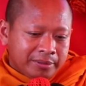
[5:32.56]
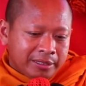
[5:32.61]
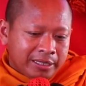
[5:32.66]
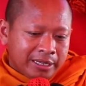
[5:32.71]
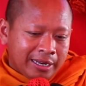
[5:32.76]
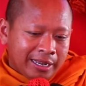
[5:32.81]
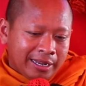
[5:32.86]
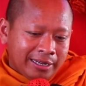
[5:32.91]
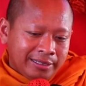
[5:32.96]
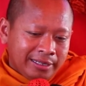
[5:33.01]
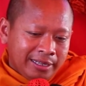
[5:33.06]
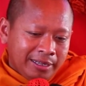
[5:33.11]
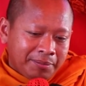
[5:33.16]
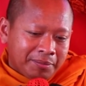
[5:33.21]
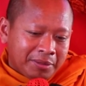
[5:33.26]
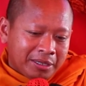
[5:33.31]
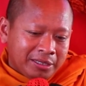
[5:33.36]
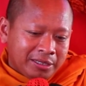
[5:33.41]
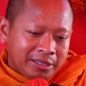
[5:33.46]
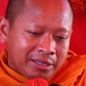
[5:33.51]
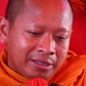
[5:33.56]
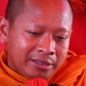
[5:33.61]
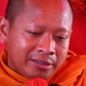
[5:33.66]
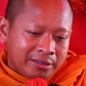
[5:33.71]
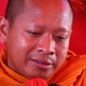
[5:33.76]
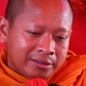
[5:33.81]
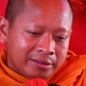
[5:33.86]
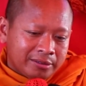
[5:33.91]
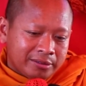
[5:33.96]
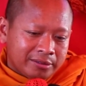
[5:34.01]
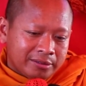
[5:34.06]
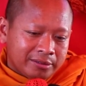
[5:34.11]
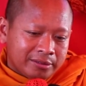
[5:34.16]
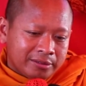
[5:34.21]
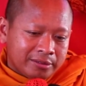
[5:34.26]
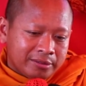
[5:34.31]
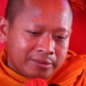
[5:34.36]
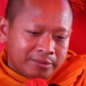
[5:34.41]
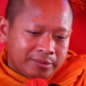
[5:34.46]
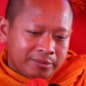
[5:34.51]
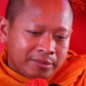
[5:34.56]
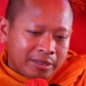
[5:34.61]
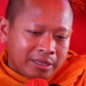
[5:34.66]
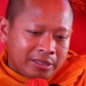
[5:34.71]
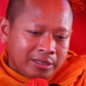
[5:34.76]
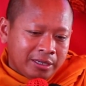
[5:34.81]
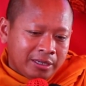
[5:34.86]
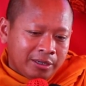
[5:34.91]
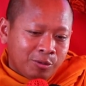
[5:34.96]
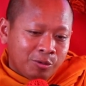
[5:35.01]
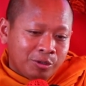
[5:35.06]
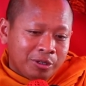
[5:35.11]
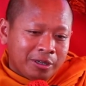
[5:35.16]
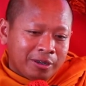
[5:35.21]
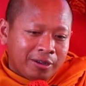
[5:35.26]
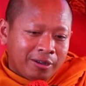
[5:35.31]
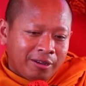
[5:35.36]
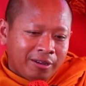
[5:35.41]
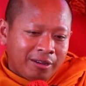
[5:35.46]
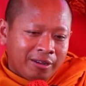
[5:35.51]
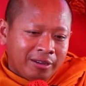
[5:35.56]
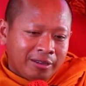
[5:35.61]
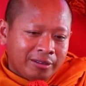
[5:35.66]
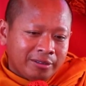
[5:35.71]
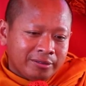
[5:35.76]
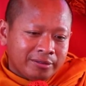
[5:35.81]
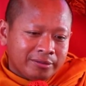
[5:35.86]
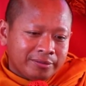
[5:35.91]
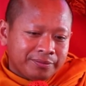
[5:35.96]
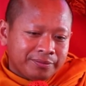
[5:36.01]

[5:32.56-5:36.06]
cái này ní bởi dương bởi dương út từ ho